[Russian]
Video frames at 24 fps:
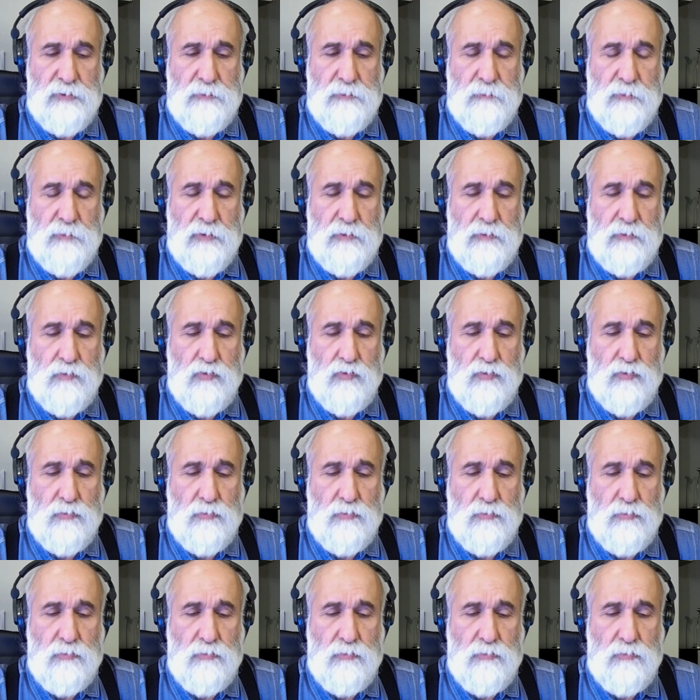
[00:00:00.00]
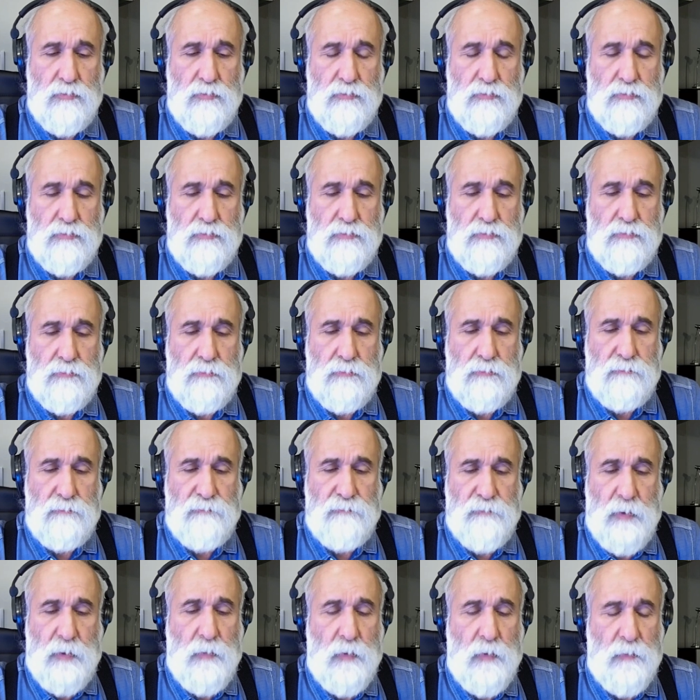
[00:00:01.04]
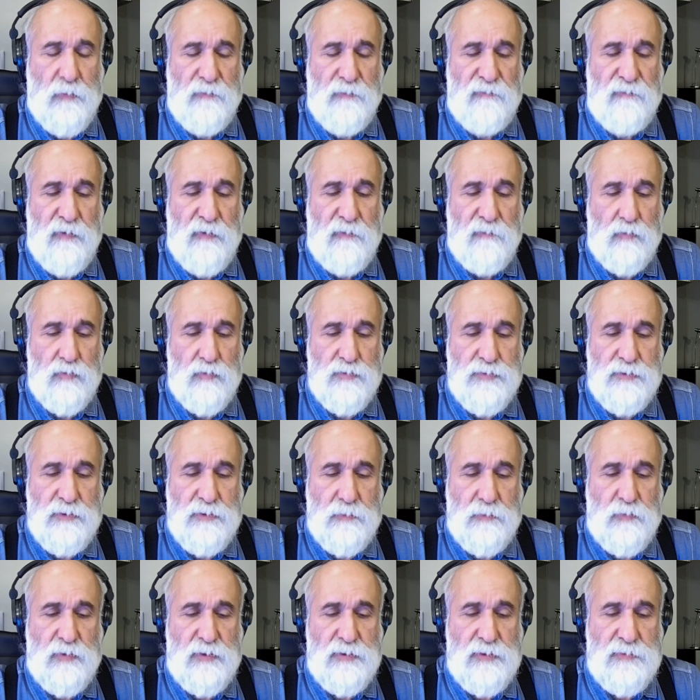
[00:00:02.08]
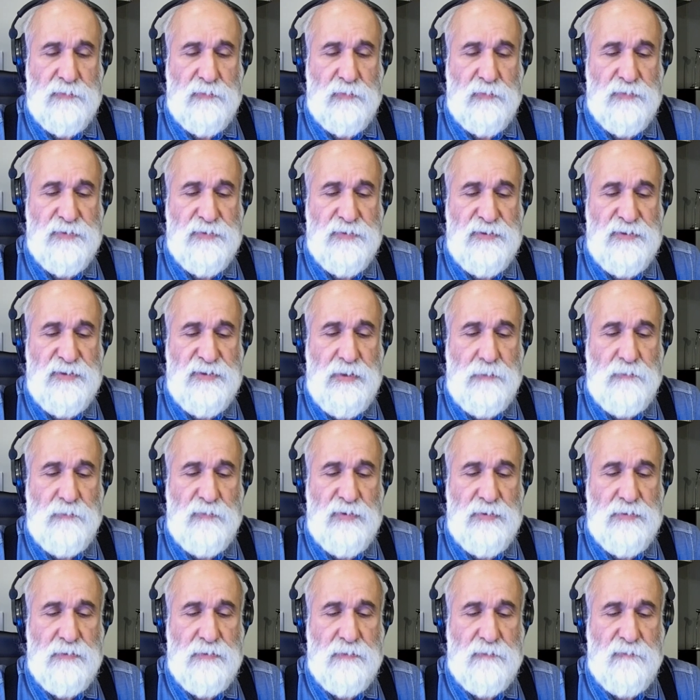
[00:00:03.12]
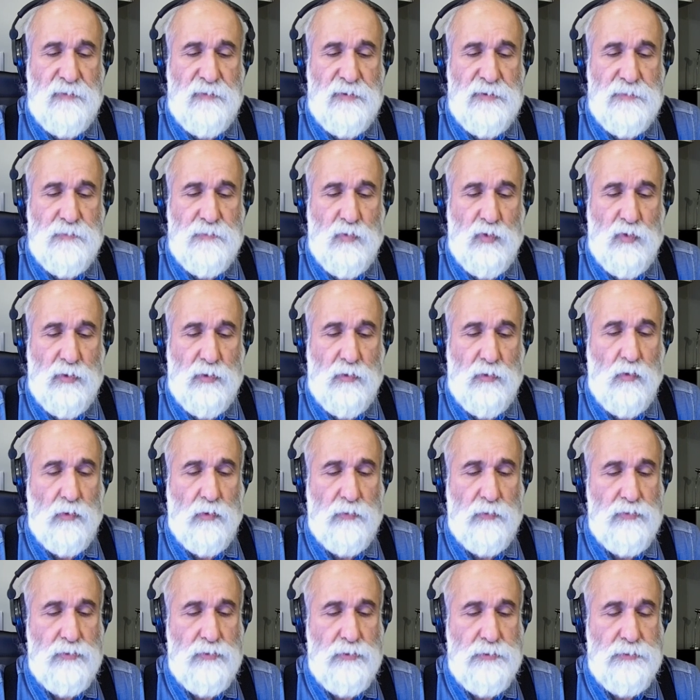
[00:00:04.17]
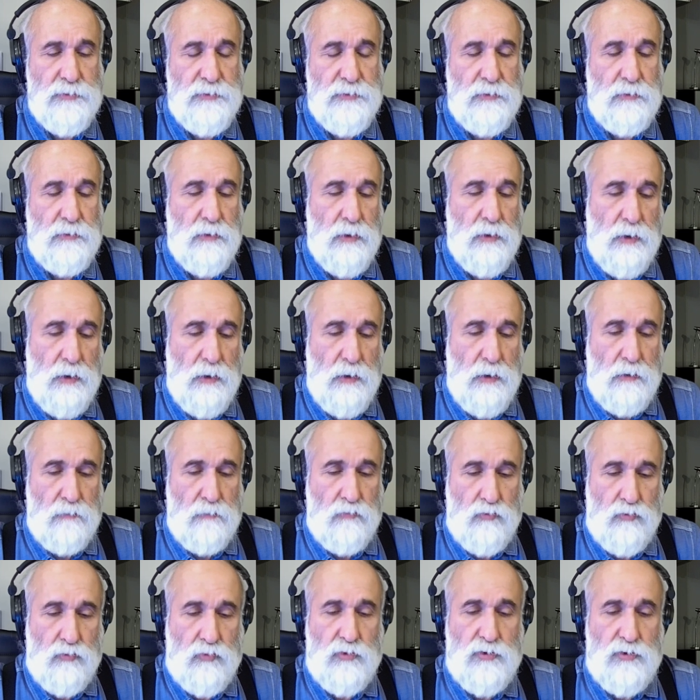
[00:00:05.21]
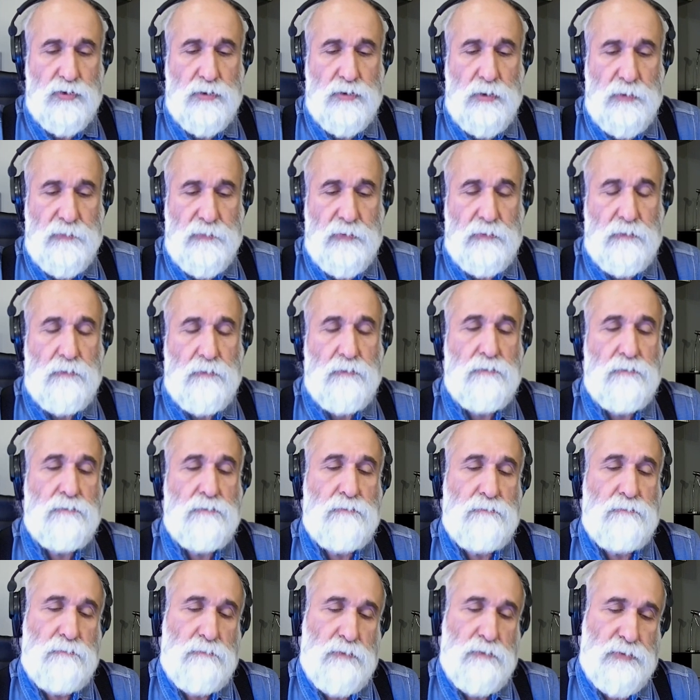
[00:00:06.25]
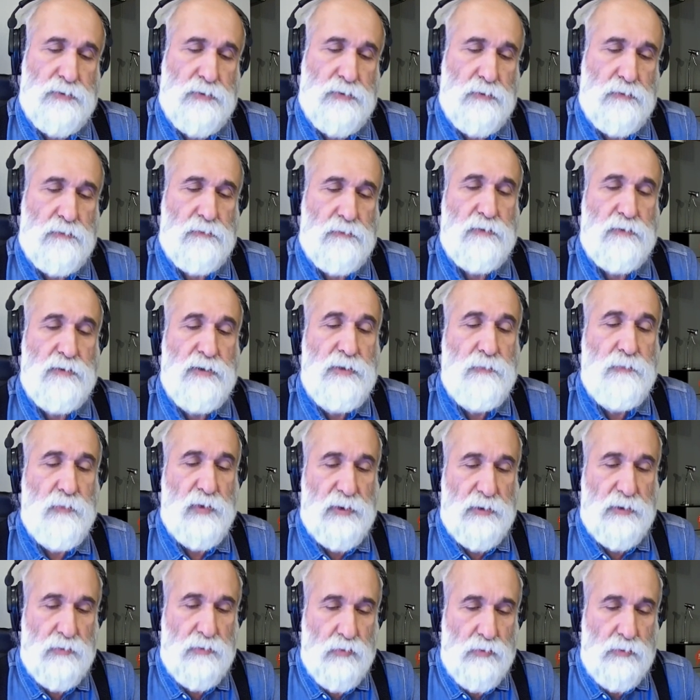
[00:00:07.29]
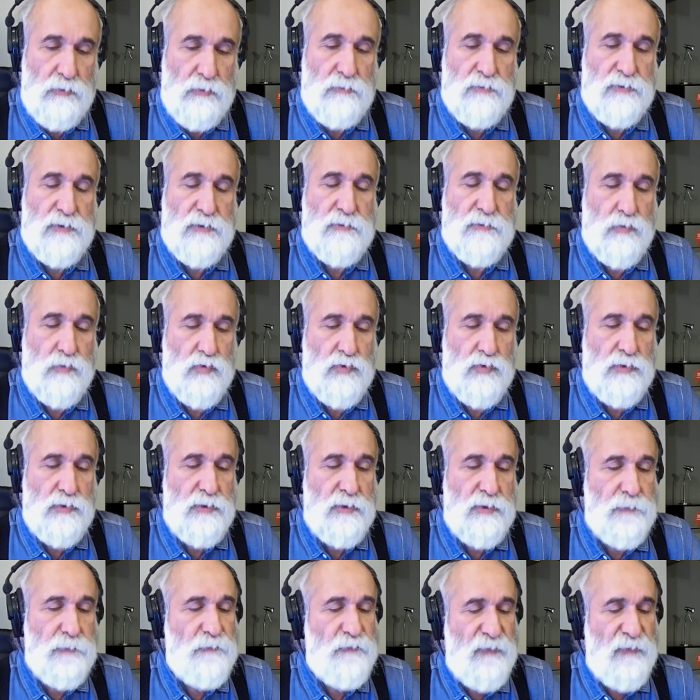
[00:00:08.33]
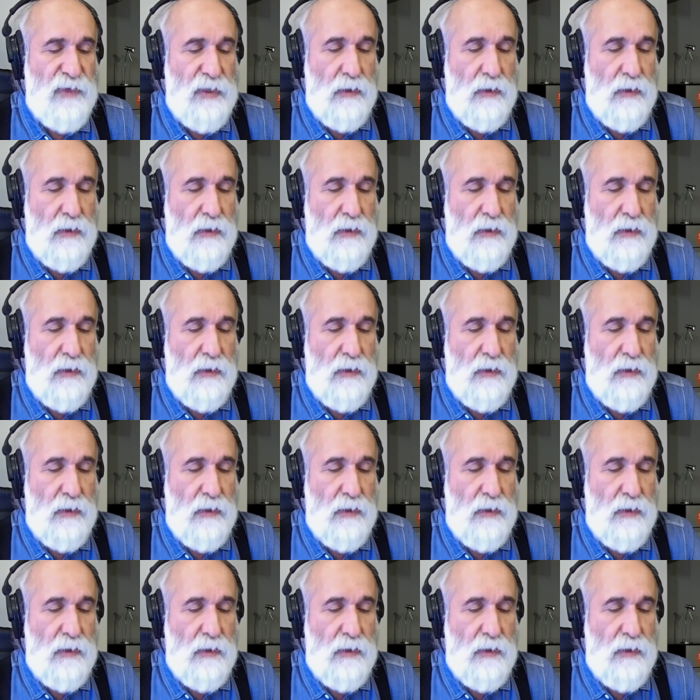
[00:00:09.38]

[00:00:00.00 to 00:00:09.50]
этом году по-моему, в августе отпраздновал 78-й год жизни. Ну, то есть человек так сказать, немолодой, заслуженный,